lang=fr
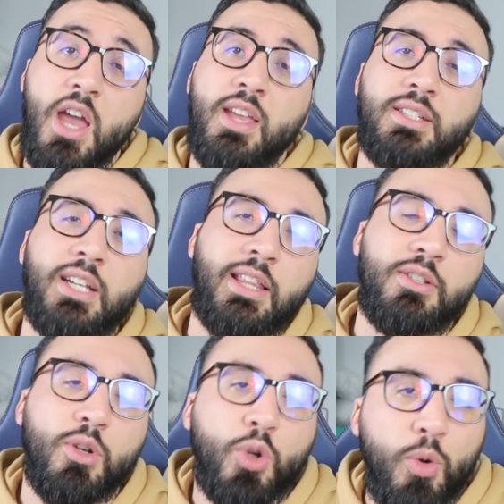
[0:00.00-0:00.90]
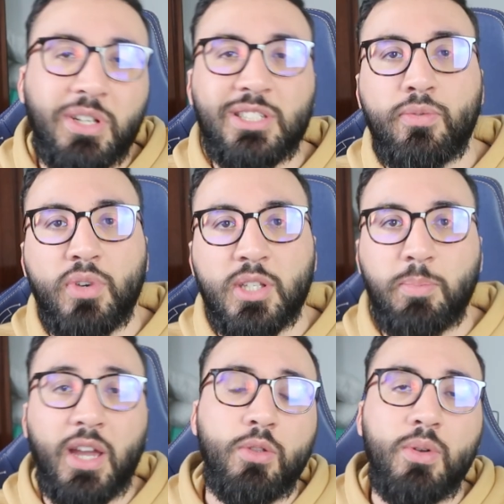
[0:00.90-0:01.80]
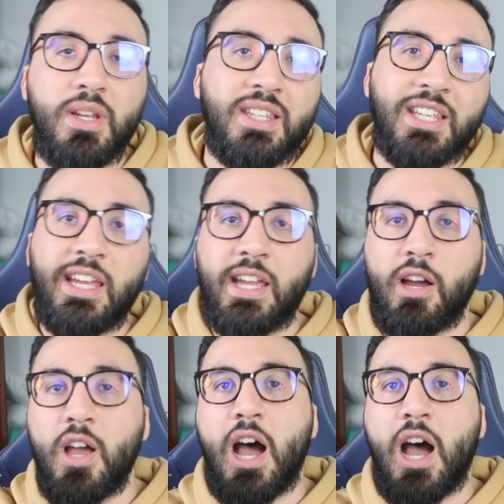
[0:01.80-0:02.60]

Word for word: Il y a certaines entreprises qui font exprès de liquer